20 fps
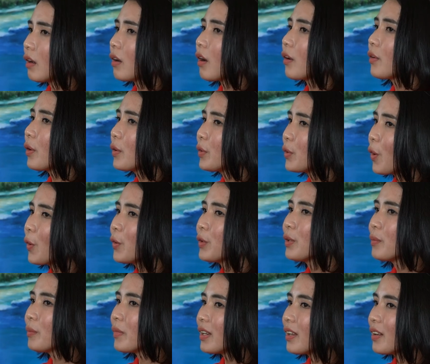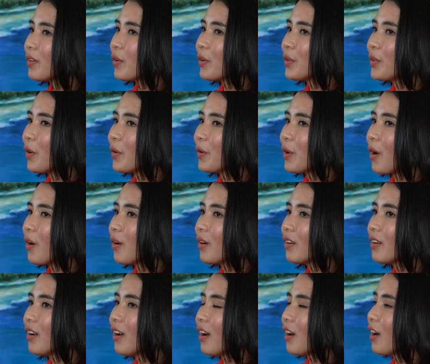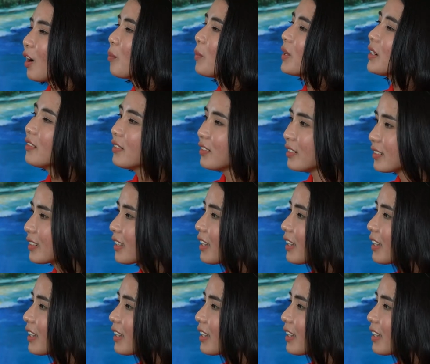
có nói dối nhưng mà lời nói dối đó không ảnh hưởng